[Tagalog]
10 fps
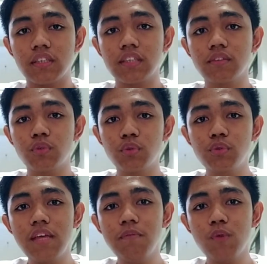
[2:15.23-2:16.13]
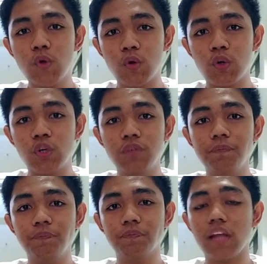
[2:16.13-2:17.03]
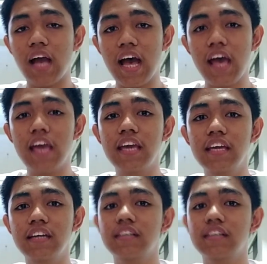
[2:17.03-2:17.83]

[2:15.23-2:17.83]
Ang true name ko ay